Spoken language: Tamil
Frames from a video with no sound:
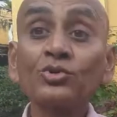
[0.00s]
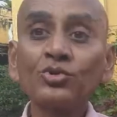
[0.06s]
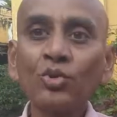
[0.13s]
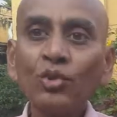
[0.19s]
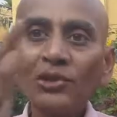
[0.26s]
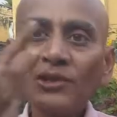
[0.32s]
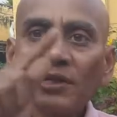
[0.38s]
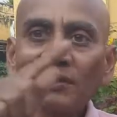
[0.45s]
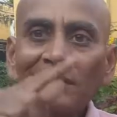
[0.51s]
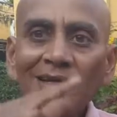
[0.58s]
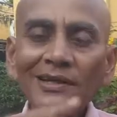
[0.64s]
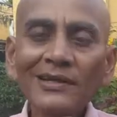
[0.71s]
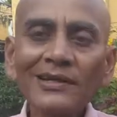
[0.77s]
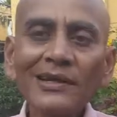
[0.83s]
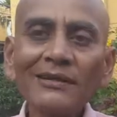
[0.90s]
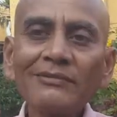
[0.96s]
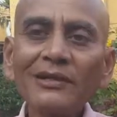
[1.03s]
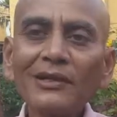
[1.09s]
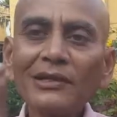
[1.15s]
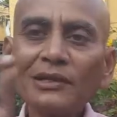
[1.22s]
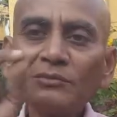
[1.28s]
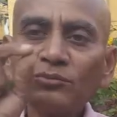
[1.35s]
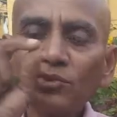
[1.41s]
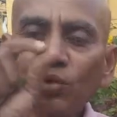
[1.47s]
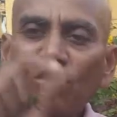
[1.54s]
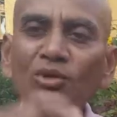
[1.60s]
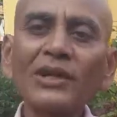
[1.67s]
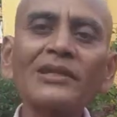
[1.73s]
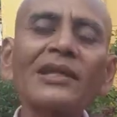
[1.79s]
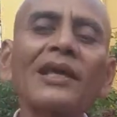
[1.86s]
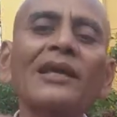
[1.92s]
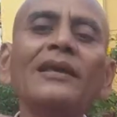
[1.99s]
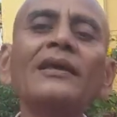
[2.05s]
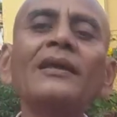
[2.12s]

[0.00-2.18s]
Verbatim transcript: சுடியத்தில் இருக்க வேண்டும் சொன்னதை